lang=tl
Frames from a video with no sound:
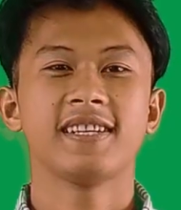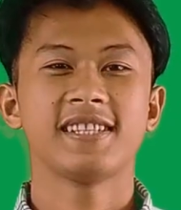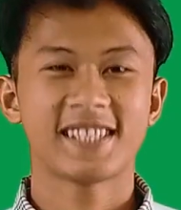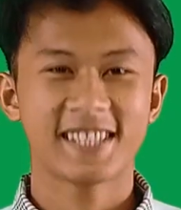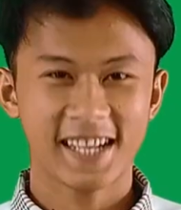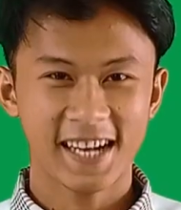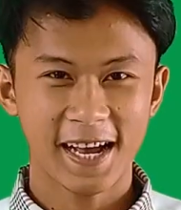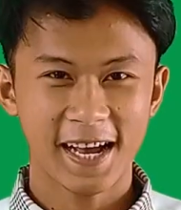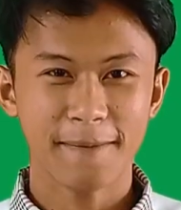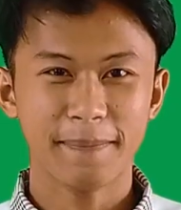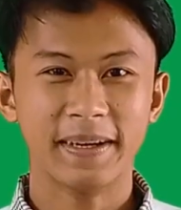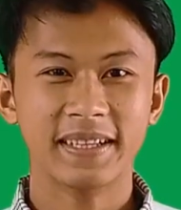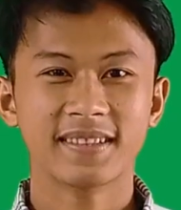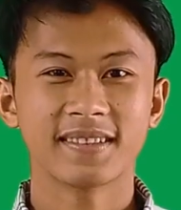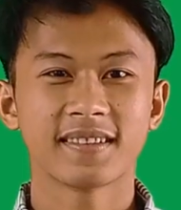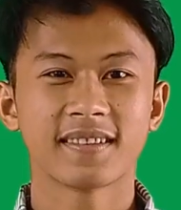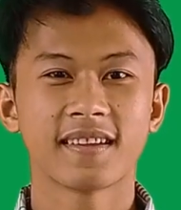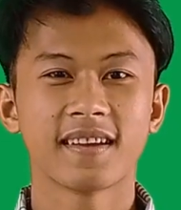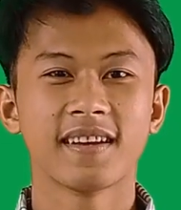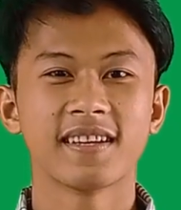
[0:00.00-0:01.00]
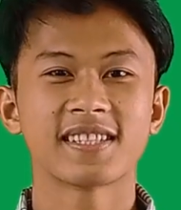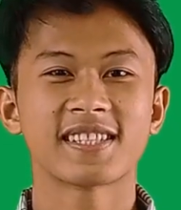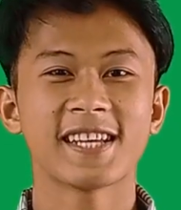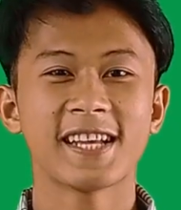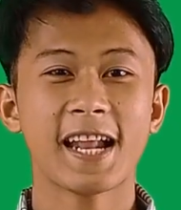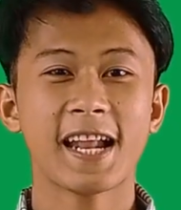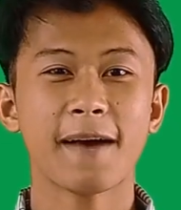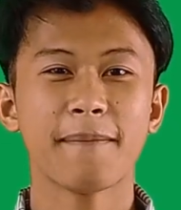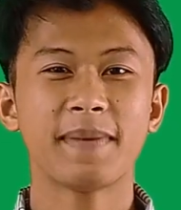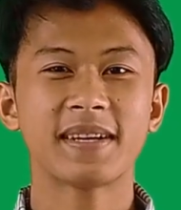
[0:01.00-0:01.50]
Salamat!
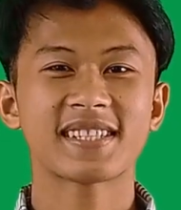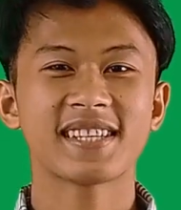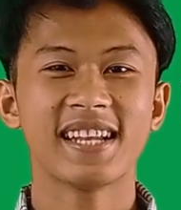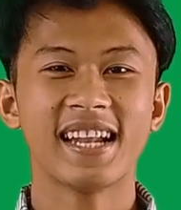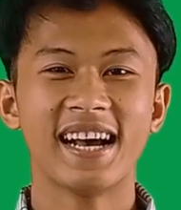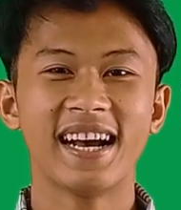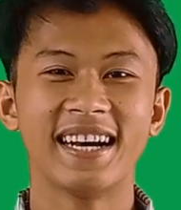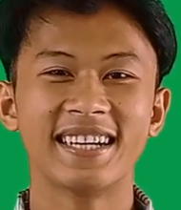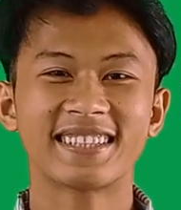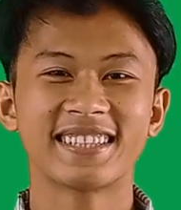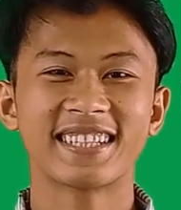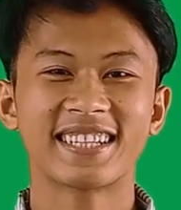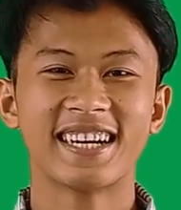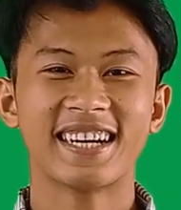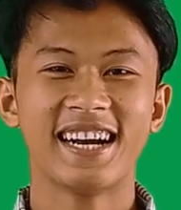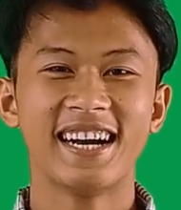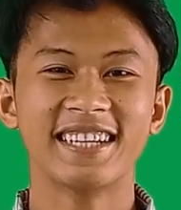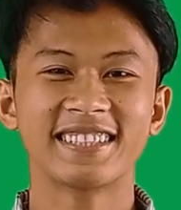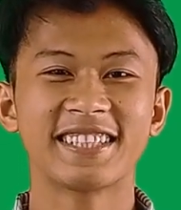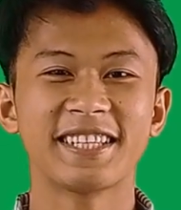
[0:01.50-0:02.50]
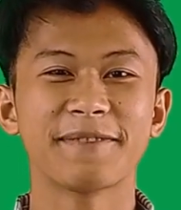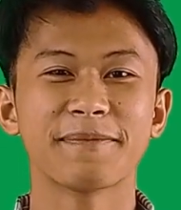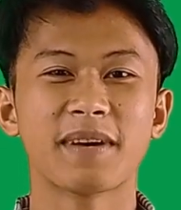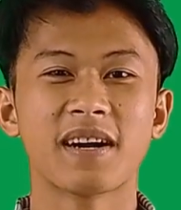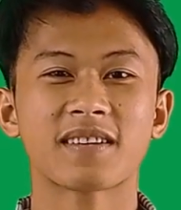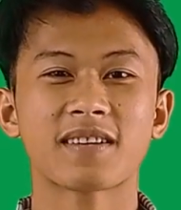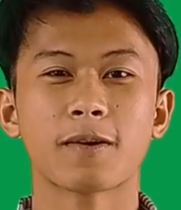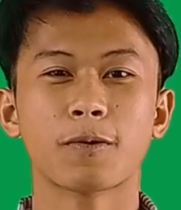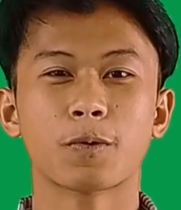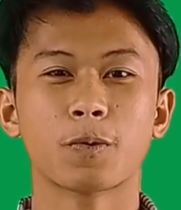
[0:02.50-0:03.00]
Salamat sa lahat ng ating
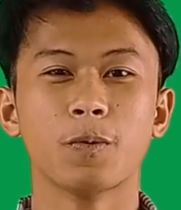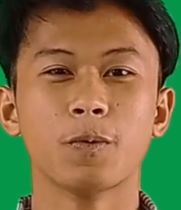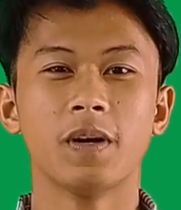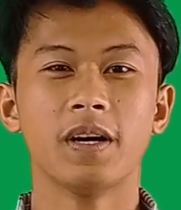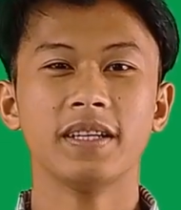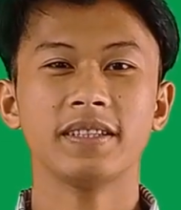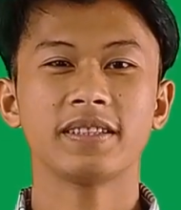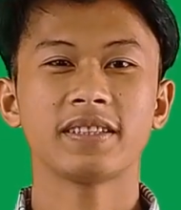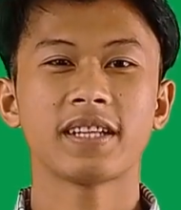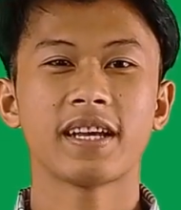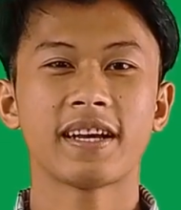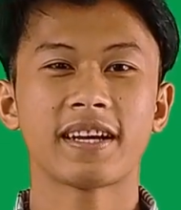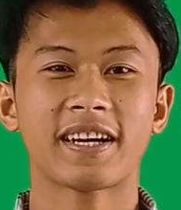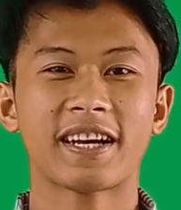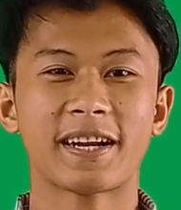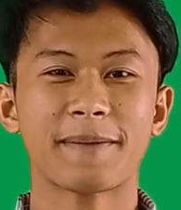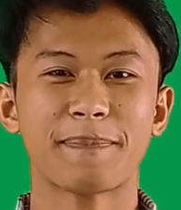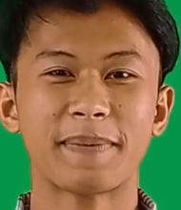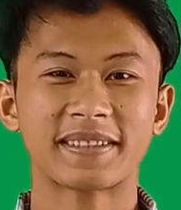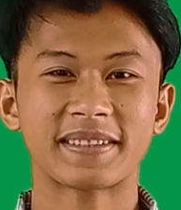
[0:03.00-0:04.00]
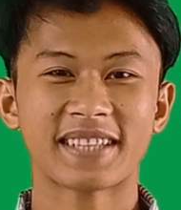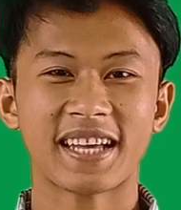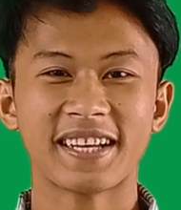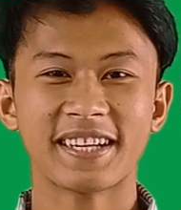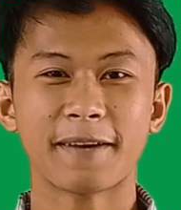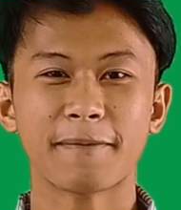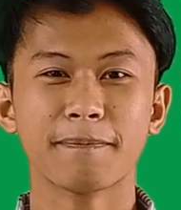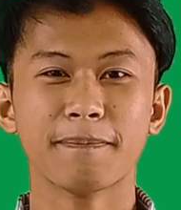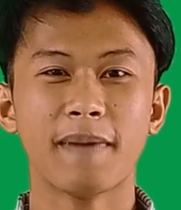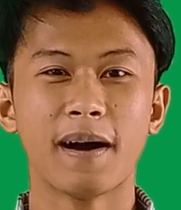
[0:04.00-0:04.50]
mga kaguruan, karapatan
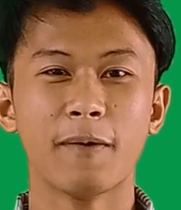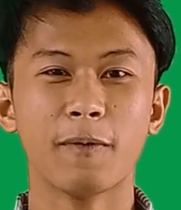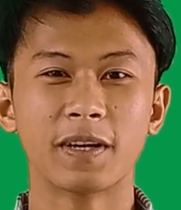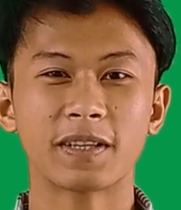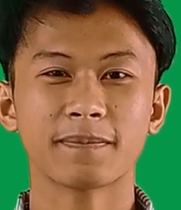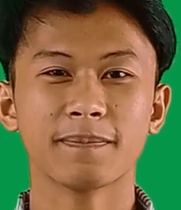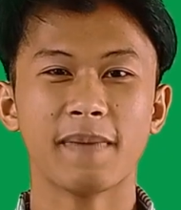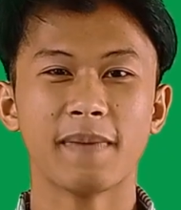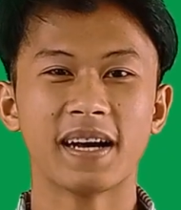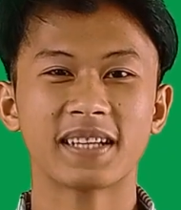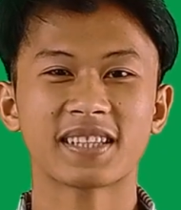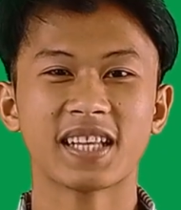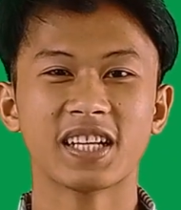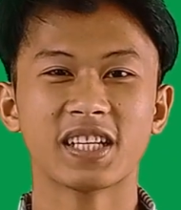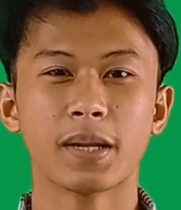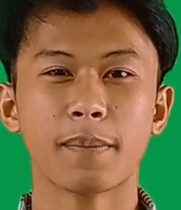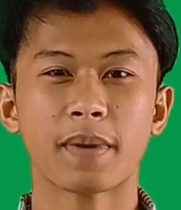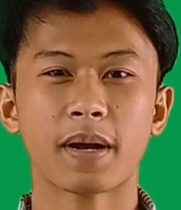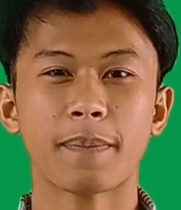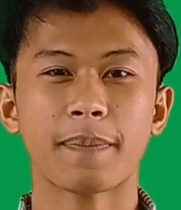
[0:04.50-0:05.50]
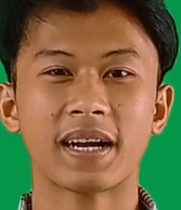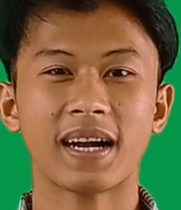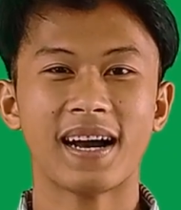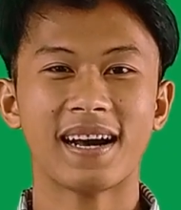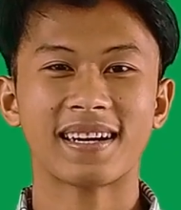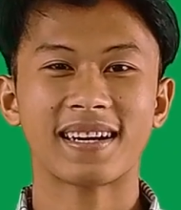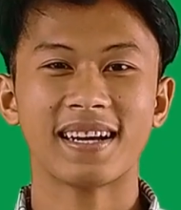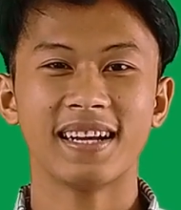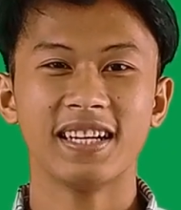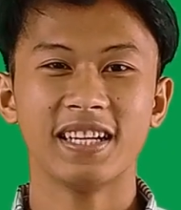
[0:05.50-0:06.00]
ng bawat bata na
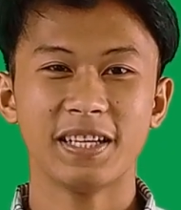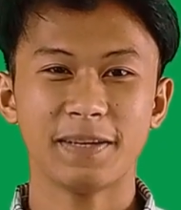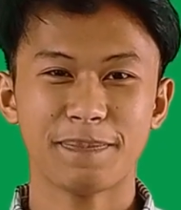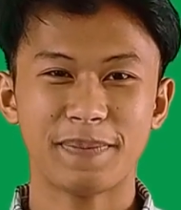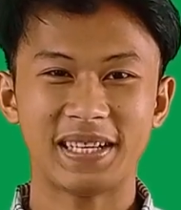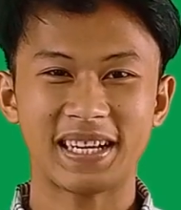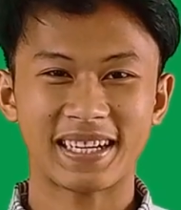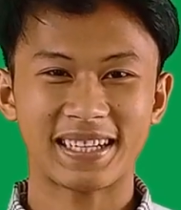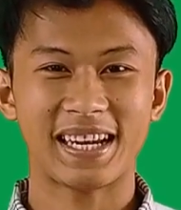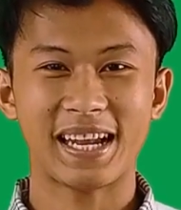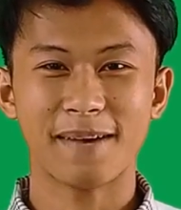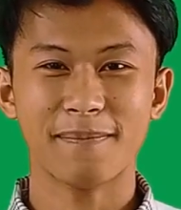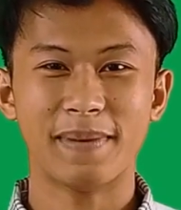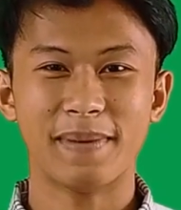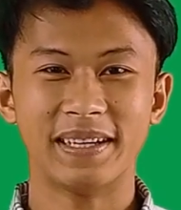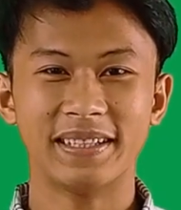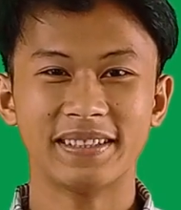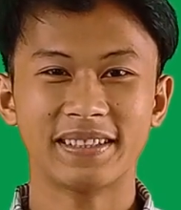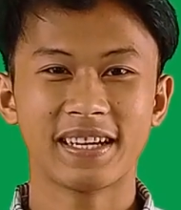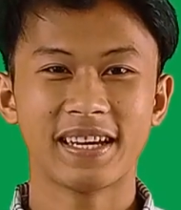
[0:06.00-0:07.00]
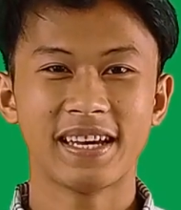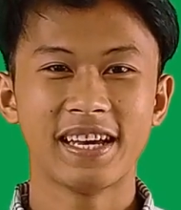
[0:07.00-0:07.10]
makapag-aral ipinaglaban.